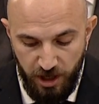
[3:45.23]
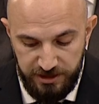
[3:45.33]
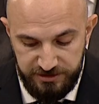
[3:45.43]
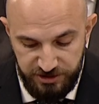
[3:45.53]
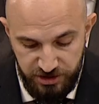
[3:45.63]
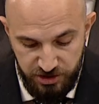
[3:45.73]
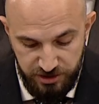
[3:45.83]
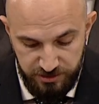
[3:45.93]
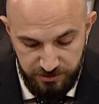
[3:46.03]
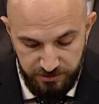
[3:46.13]

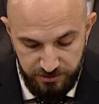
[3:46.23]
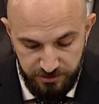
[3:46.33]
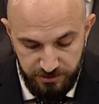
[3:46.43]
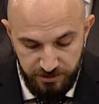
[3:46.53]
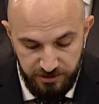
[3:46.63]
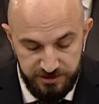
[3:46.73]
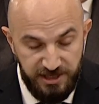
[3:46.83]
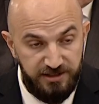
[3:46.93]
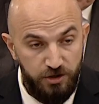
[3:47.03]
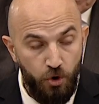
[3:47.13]
artış
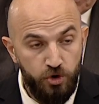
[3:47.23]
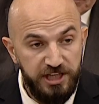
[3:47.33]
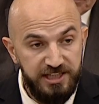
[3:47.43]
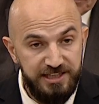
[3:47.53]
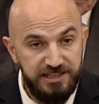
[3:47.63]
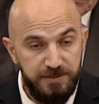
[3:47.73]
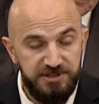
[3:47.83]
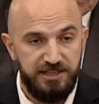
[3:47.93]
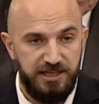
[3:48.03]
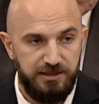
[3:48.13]
zaten ödenilir
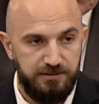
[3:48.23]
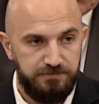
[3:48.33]
gibi de değil.